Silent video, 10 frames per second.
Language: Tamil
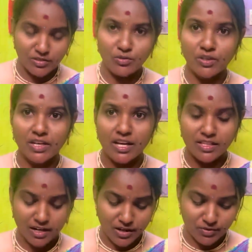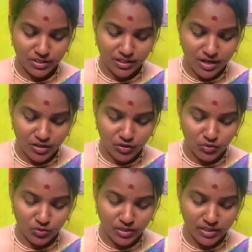சொல்லிட்டு அதெல்லாம் வந்து காட்டும்
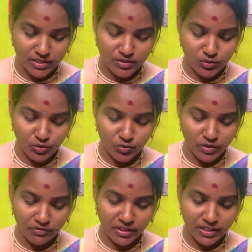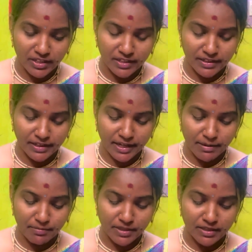உங்களுக்கு ஸோ யுவர் வீக்லி
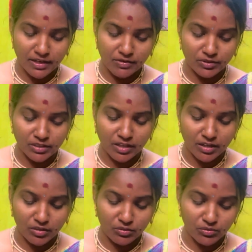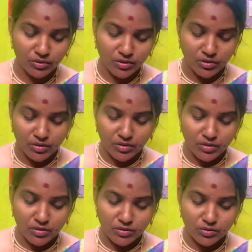ரீகேப் அதெல்லாம் வந்து காட்டும்
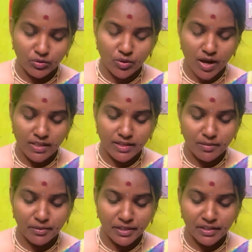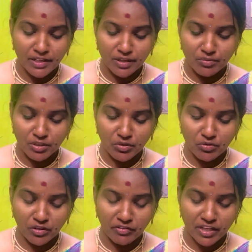ஸோ அதில் போயிட்டு நீங்கள் வந்து
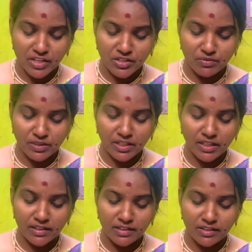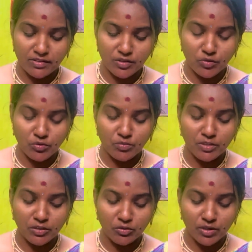நோட்டிஃபிகேஷன் வந்து எது எது யூடியூப்
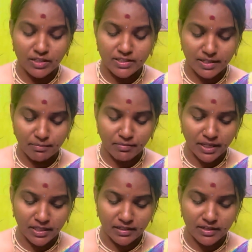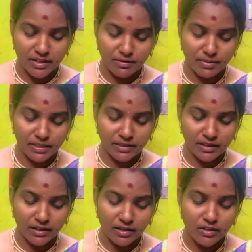வந்து உங்களுக்கு சென்ட் பண்ணியிருக்கு அதை
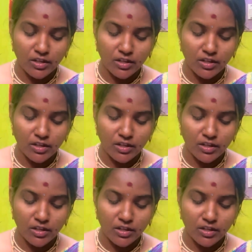பார்த்துக்கலாம்